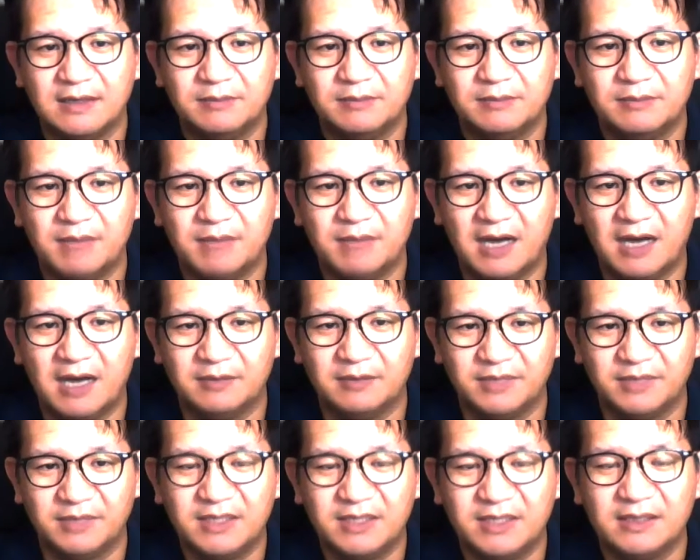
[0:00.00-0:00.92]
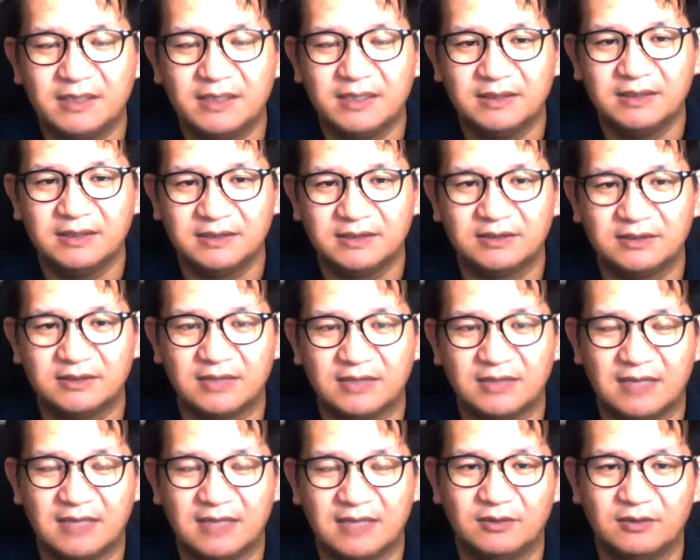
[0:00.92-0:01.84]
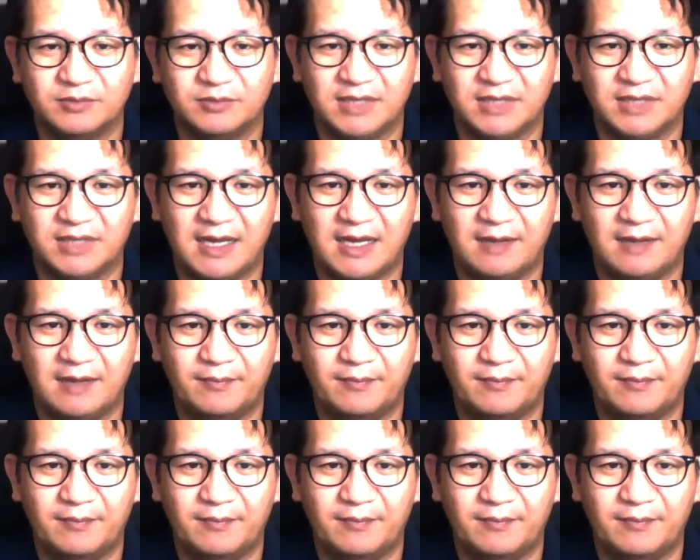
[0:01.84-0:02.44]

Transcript: 마음이 있었다는 겁니다.